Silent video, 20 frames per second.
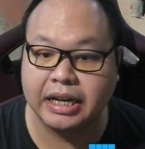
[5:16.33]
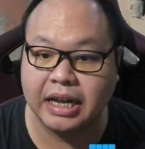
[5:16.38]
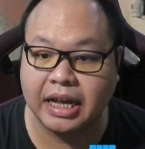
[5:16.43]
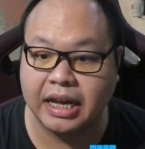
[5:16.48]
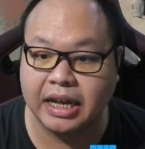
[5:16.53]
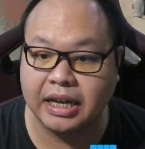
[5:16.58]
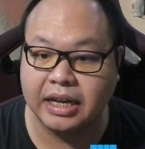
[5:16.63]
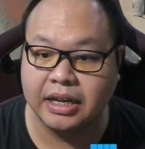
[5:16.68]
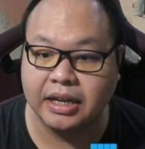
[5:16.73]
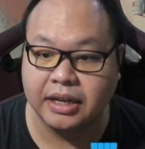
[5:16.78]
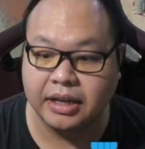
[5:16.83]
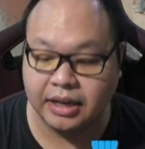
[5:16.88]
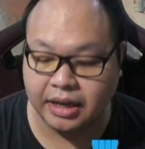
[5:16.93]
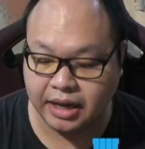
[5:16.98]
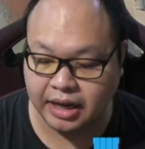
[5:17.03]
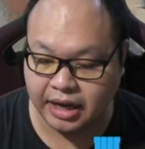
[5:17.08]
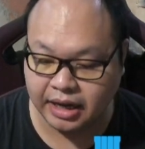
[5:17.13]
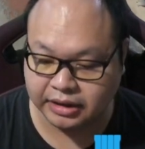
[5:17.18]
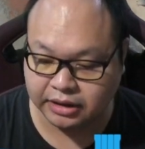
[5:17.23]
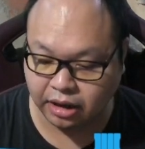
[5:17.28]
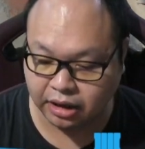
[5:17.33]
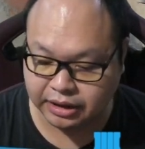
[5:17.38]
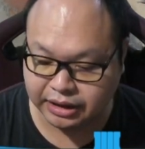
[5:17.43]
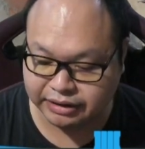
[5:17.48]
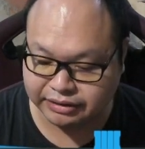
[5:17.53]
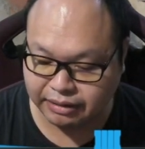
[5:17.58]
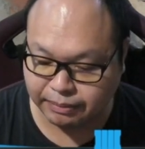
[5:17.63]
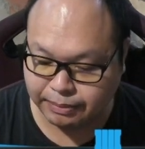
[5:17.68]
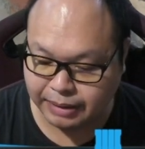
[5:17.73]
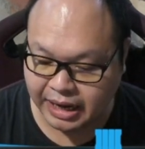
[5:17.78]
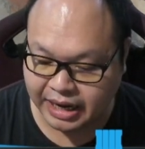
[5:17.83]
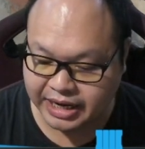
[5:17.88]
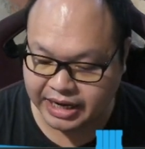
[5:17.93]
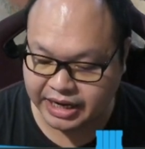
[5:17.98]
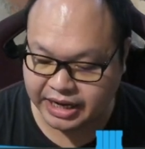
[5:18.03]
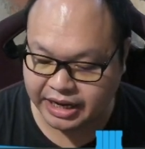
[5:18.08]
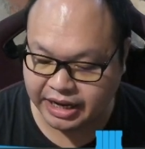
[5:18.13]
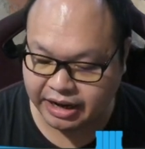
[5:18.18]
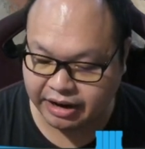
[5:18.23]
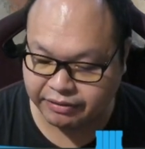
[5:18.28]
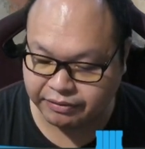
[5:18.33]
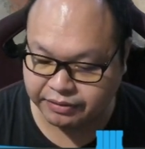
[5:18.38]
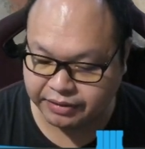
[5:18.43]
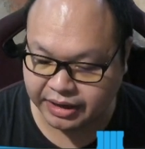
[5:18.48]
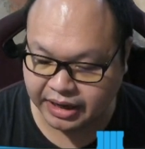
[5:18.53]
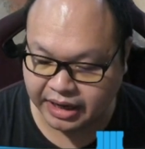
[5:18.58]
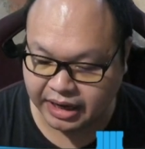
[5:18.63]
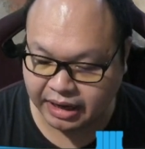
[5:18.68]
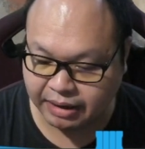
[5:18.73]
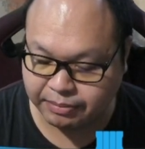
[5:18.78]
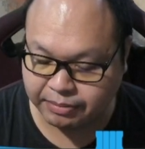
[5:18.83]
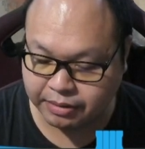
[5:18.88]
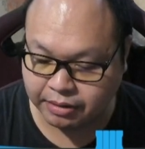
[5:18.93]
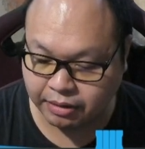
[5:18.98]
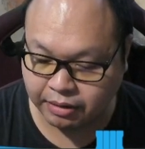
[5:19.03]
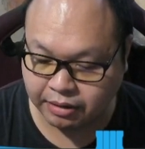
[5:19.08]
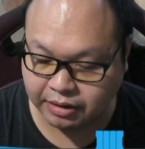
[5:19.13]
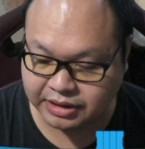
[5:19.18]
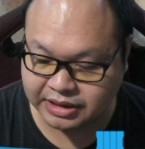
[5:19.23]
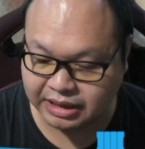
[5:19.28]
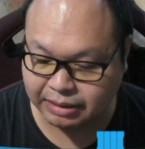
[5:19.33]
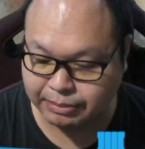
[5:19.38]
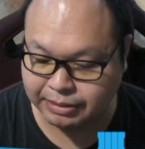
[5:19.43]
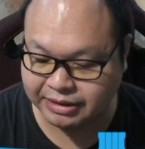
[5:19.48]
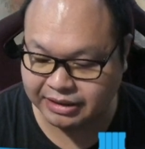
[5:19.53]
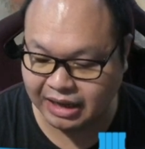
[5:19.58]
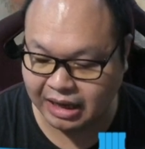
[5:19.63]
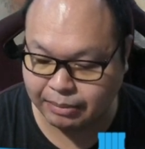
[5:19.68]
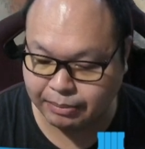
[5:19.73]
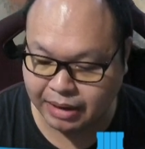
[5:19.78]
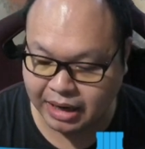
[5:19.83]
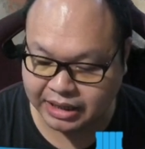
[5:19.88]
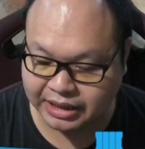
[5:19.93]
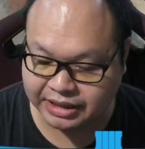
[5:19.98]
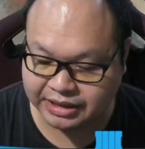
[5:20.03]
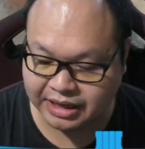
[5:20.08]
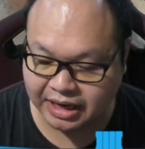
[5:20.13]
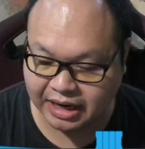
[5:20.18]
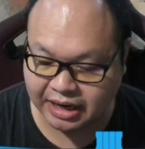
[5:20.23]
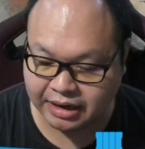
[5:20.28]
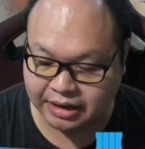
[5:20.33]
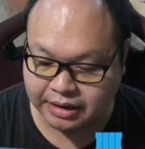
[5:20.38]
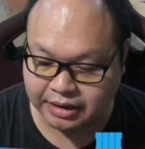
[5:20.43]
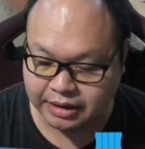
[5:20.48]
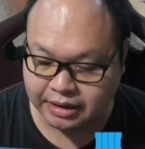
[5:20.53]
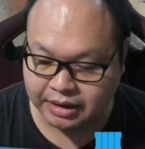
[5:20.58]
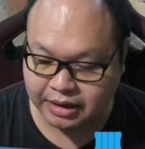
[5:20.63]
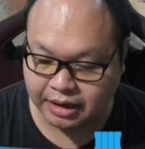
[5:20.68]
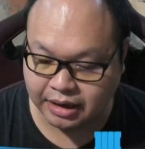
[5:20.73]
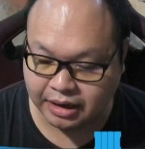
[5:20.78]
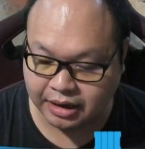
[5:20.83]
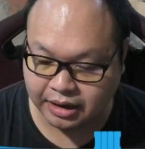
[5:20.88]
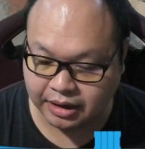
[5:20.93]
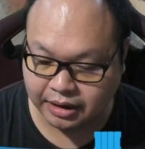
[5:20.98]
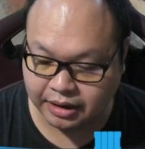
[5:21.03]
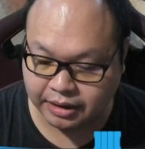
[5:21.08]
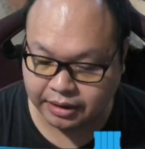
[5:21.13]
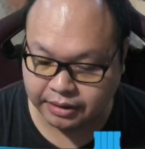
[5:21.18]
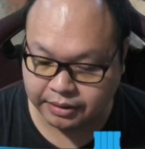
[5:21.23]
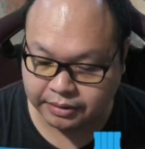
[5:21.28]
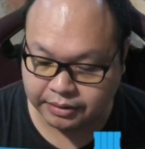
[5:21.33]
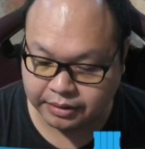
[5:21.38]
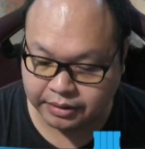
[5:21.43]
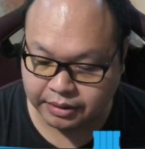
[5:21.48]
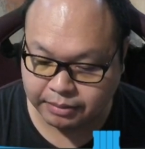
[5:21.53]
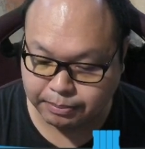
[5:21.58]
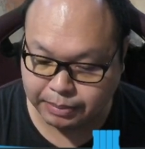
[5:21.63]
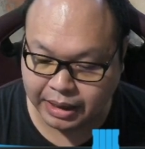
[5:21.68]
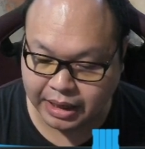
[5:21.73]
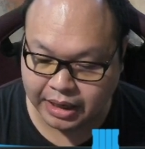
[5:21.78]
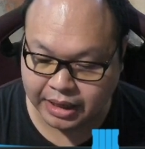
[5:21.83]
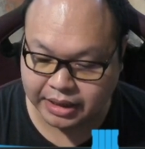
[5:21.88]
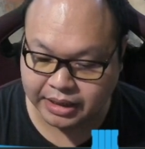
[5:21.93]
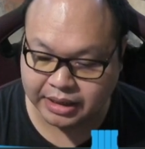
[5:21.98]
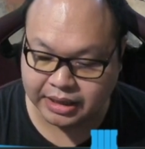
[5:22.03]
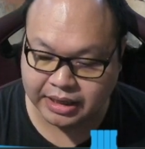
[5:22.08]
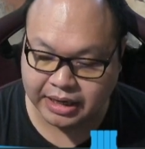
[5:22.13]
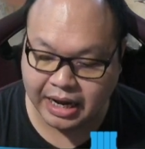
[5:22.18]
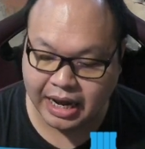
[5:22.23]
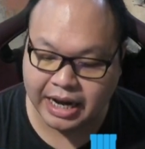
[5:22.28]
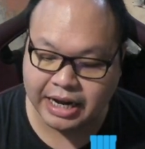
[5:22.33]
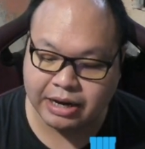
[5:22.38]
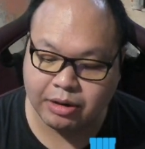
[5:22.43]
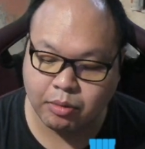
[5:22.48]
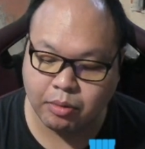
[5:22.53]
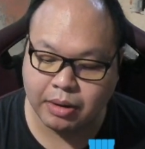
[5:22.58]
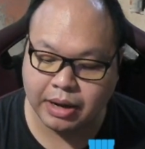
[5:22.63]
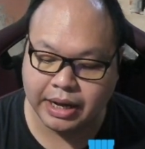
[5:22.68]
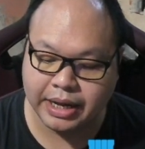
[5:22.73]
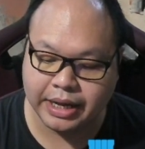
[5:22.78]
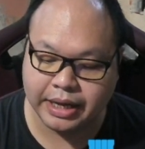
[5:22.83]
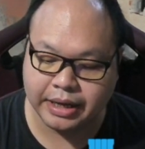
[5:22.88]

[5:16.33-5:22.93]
นะอ่าตอนนี้ supply EDF นะครับก็จะไม่สามารถที่จะเปิดได้ด้วย